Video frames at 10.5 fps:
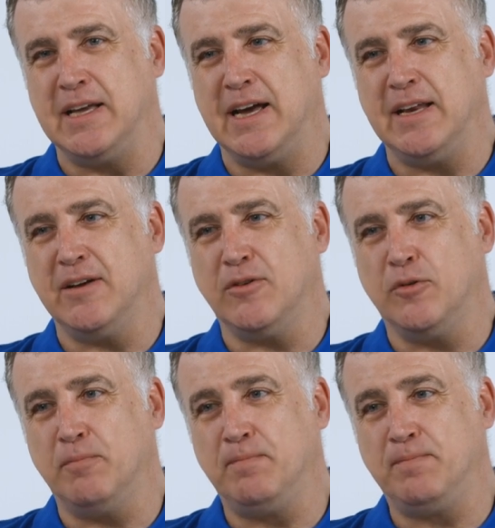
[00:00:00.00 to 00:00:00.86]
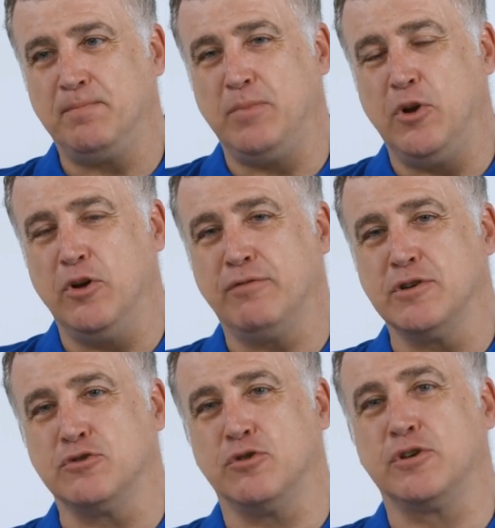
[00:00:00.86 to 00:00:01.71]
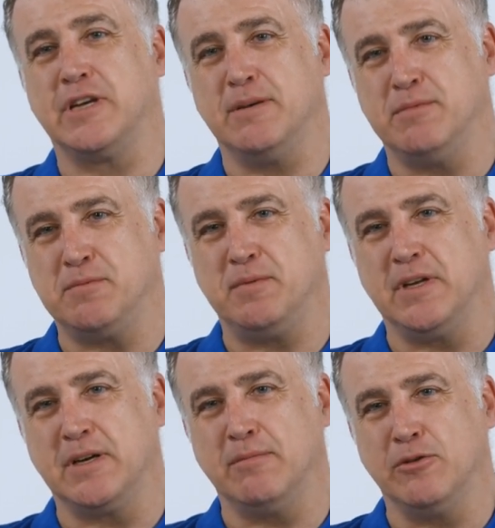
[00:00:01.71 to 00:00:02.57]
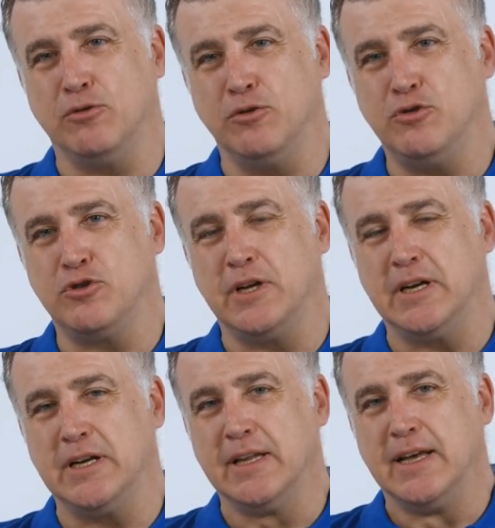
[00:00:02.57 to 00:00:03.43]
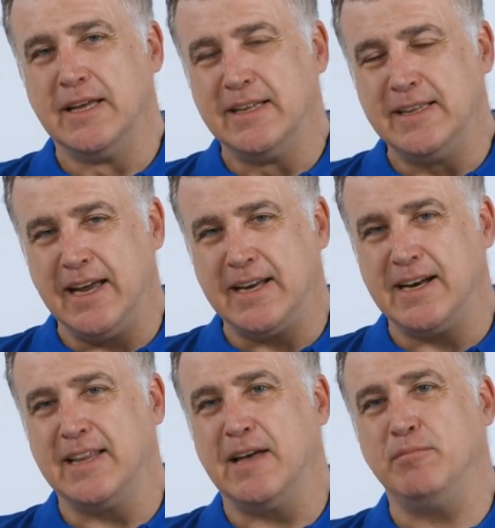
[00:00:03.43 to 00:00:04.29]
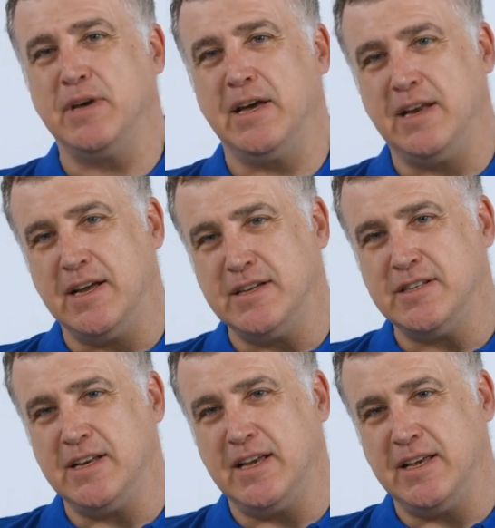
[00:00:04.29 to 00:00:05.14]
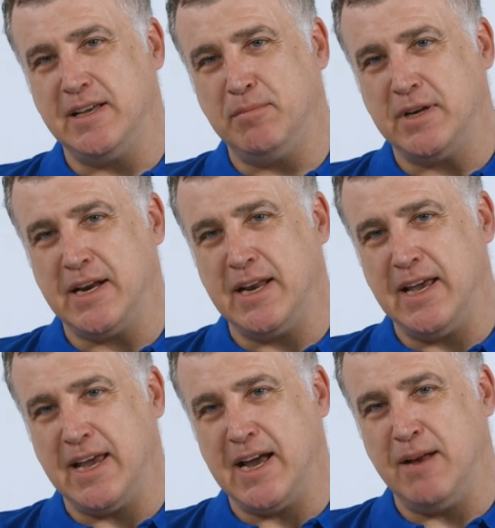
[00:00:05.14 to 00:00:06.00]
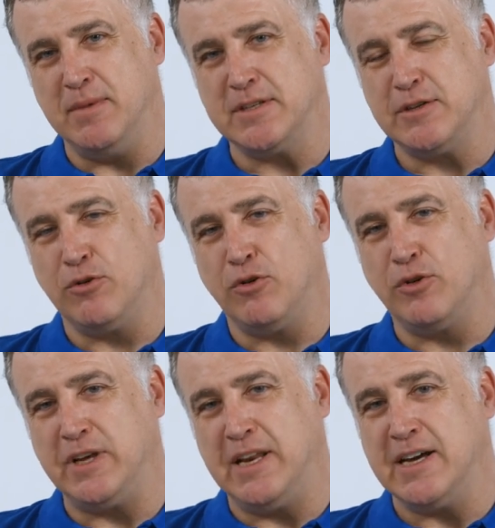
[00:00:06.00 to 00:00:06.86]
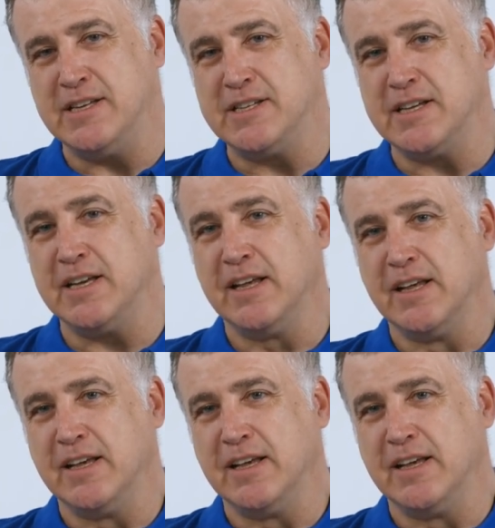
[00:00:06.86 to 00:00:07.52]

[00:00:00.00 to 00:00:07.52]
Yani o playoff'a zor girmiş bir takımın oyuncularının tekrardan bir enerjiyle e, bir araya gelmesi, o inancı